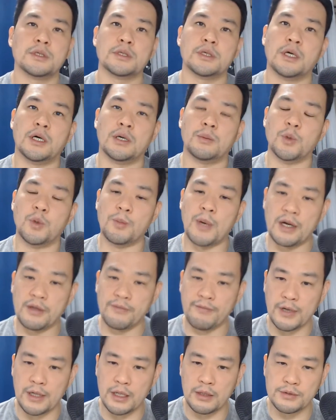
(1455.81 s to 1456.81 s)
あもう
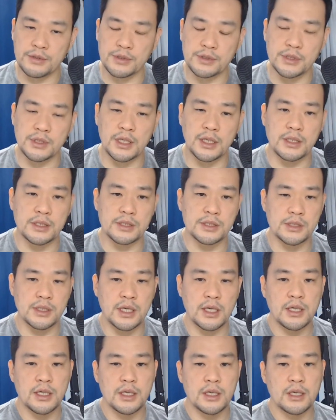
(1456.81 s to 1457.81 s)
マリファナを吸いながらです
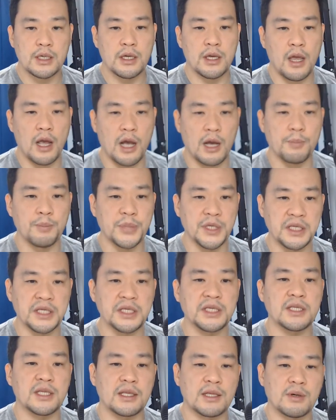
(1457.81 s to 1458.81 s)
ね、えー、ハッピー
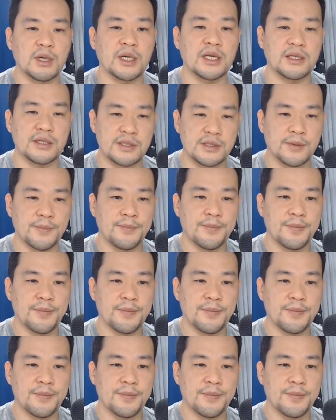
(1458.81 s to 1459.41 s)
に生きてたわけですよ。